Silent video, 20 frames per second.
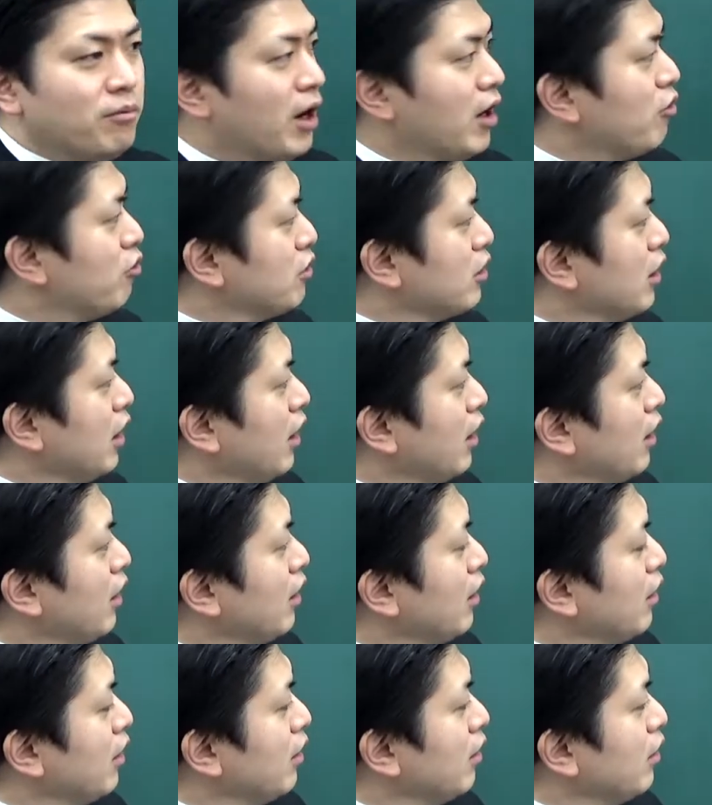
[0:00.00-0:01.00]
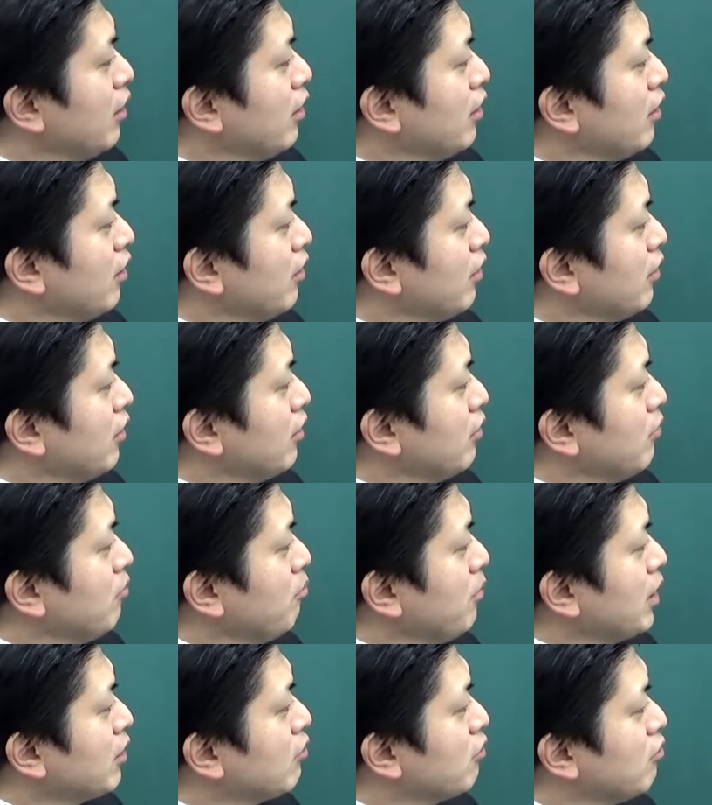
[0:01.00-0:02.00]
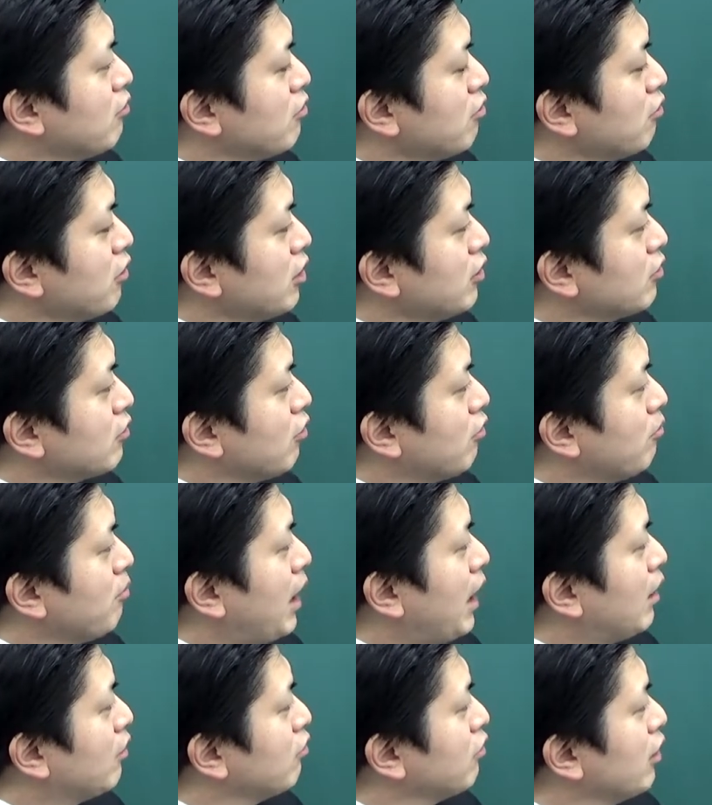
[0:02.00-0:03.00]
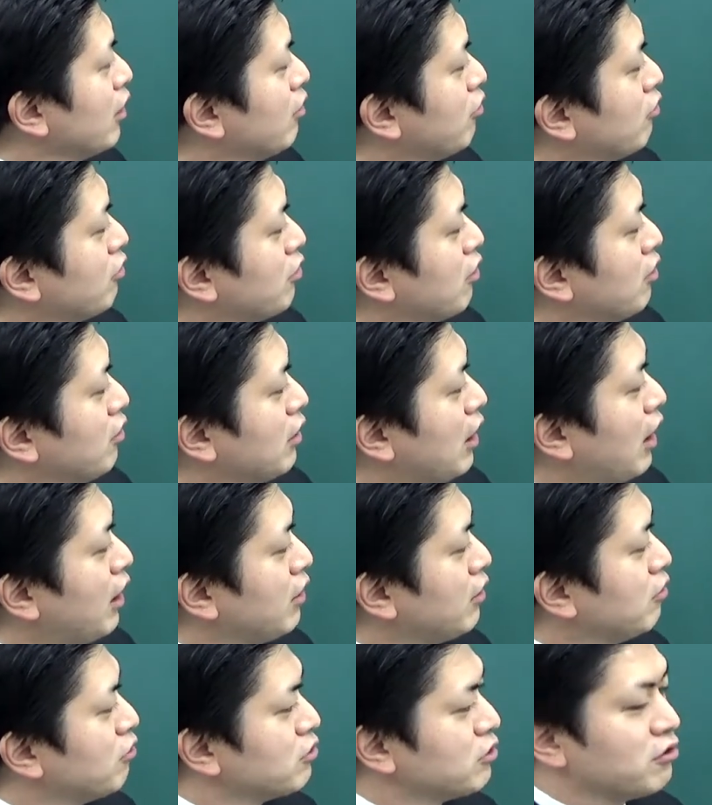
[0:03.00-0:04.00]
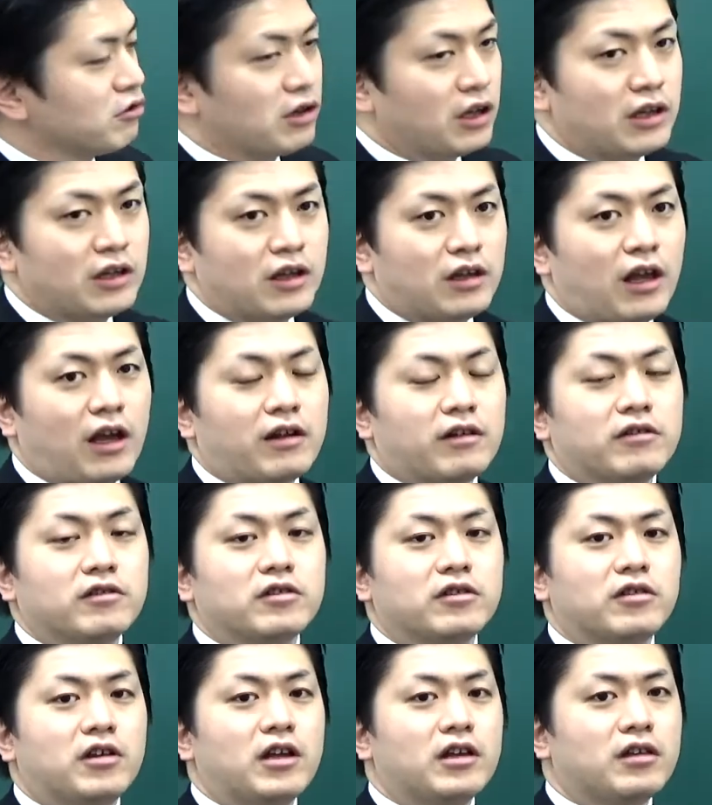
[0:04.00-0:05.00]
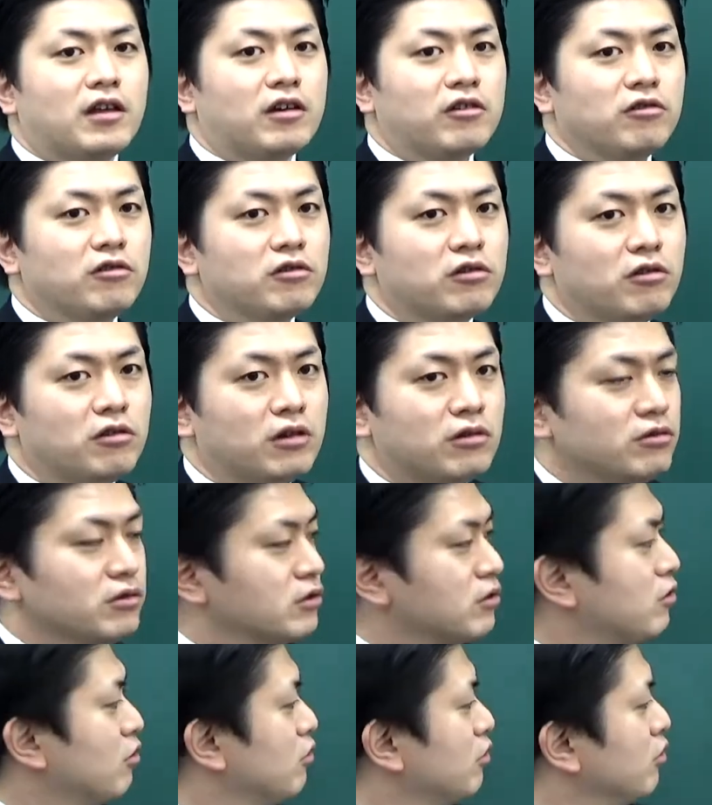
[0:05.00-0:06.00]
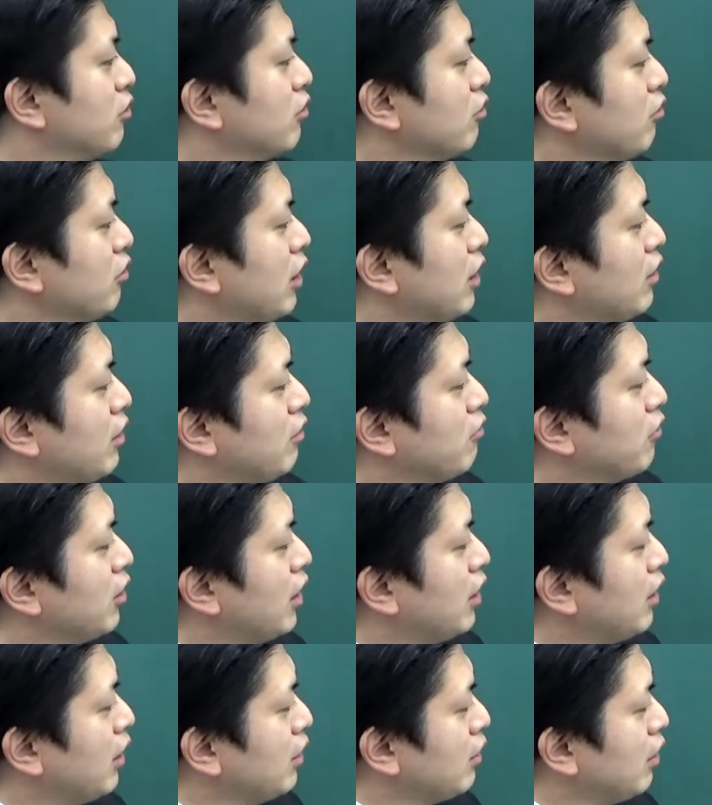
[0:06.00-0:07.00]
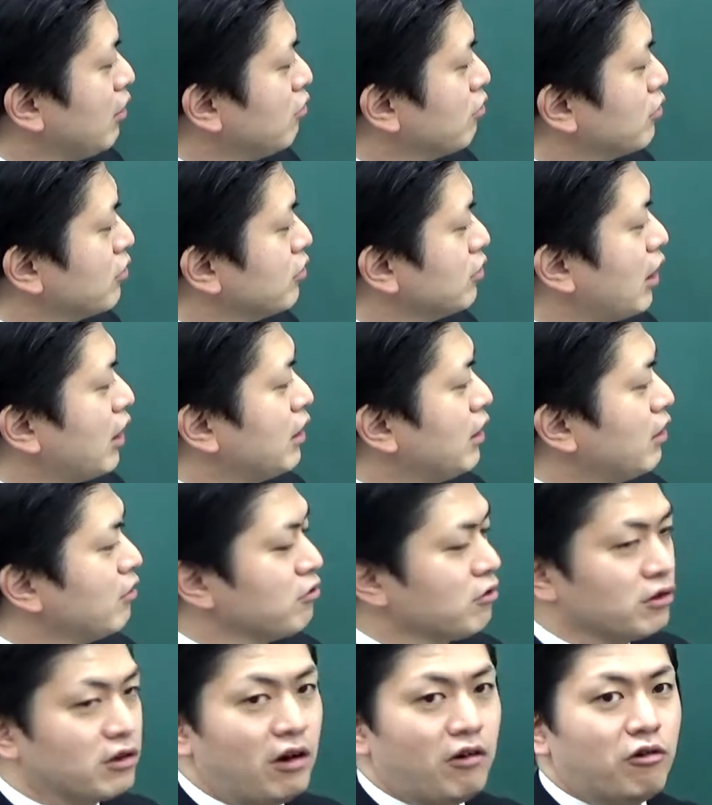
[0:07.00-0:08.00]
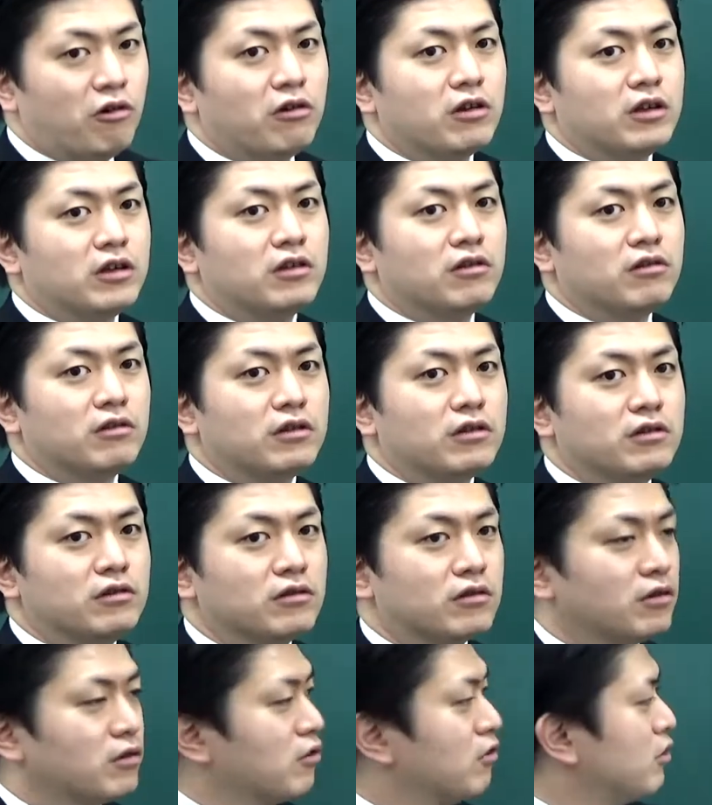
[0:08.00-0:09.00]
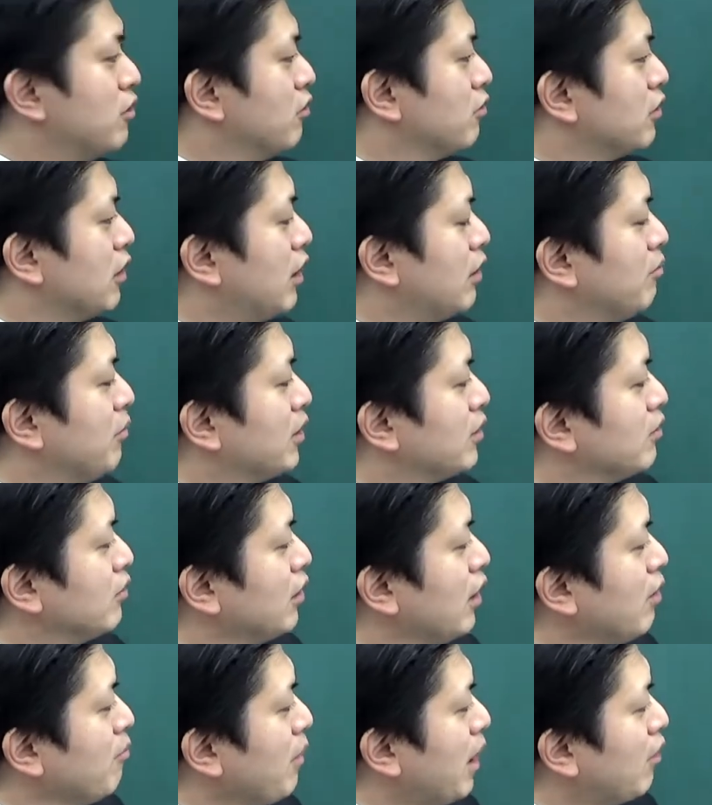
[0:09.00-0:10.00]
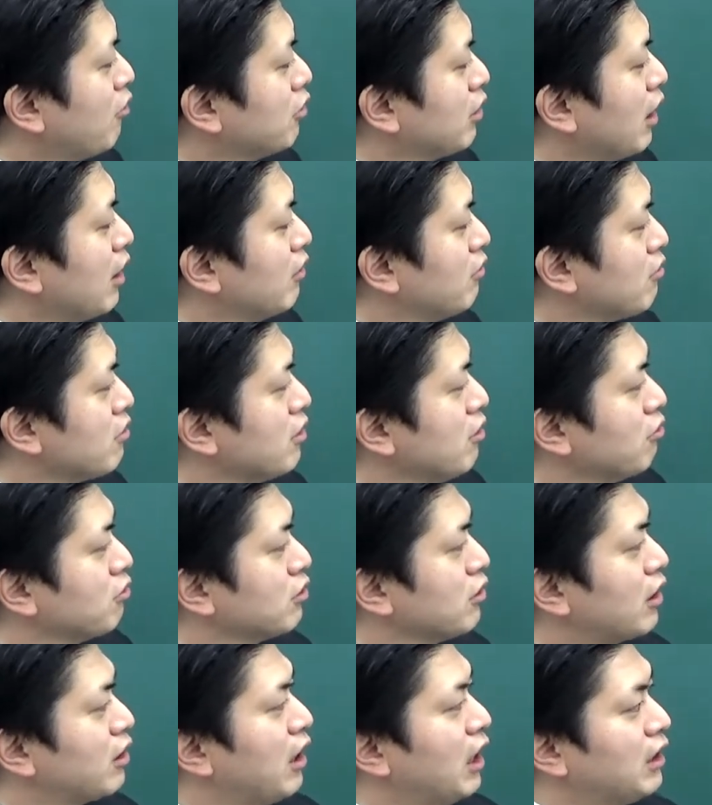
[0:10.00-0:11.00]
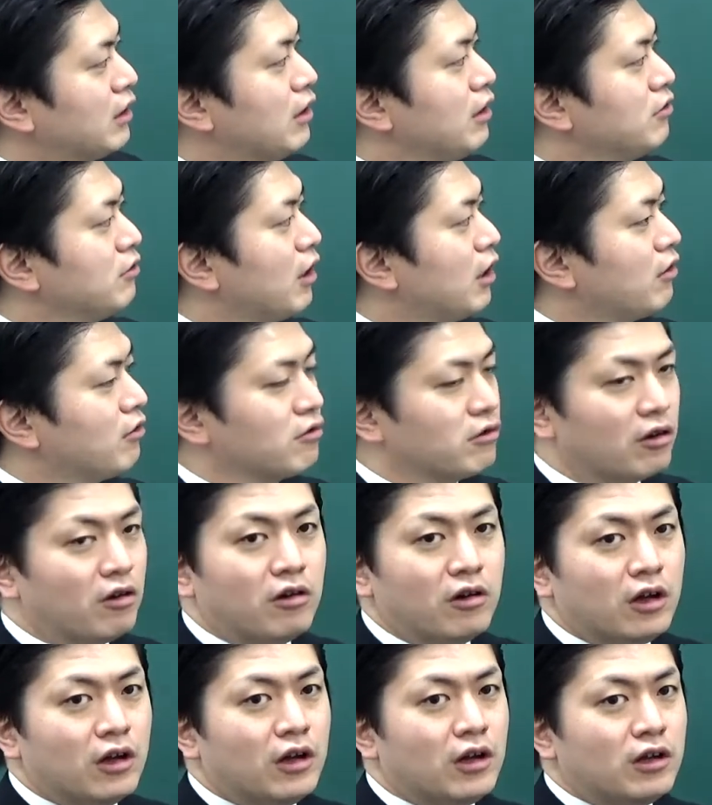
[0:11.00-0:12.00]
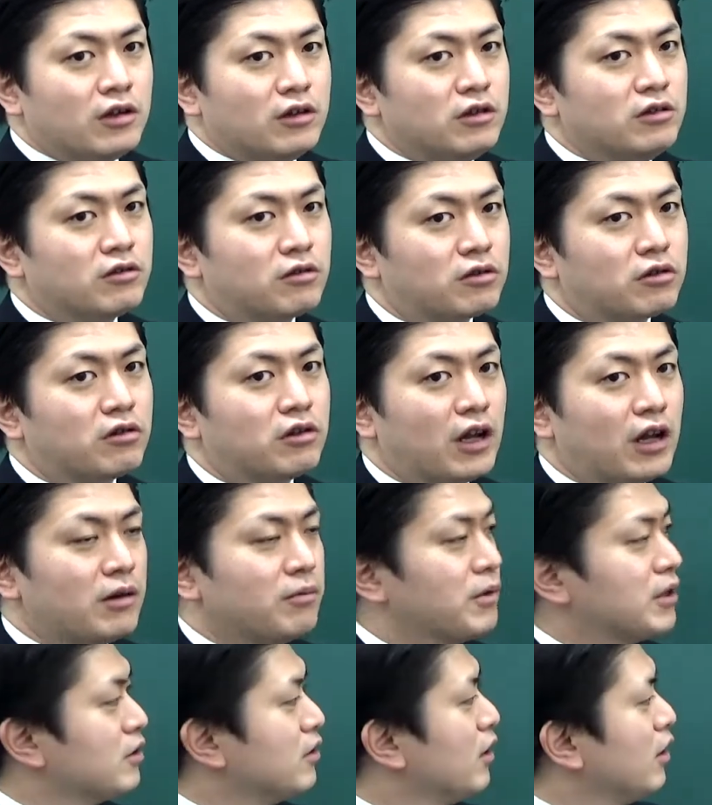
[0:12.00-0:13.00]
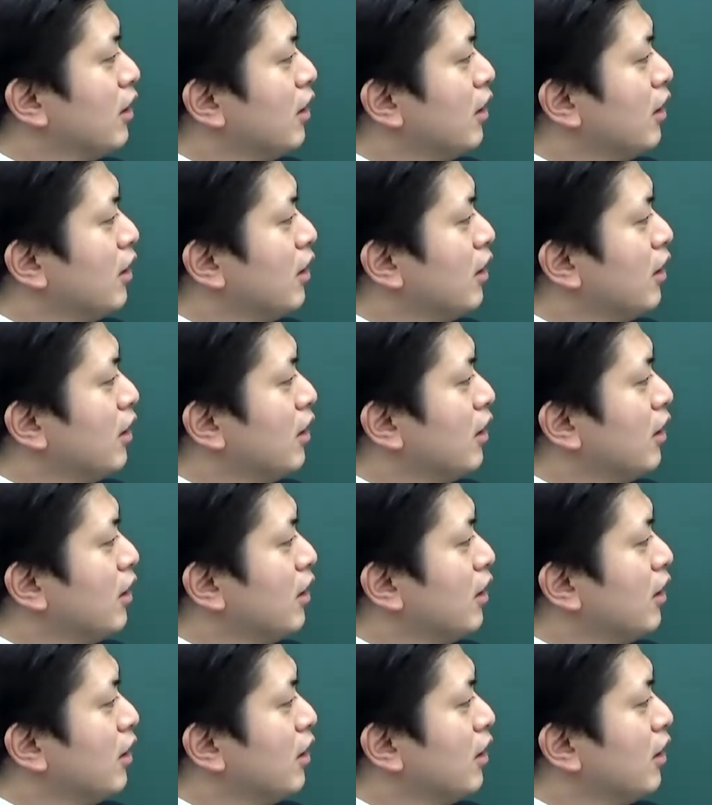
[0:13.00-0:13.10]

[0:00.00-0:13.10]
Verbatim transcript: こちら、通常ですと、ある程度やはり予想できたんですよね。先ほどの通りフッ素を塗ると 0.4 から 0.6 ぐらいになることが多いということ一つありますんで、答えとしておそらく合ってるだろうということになります。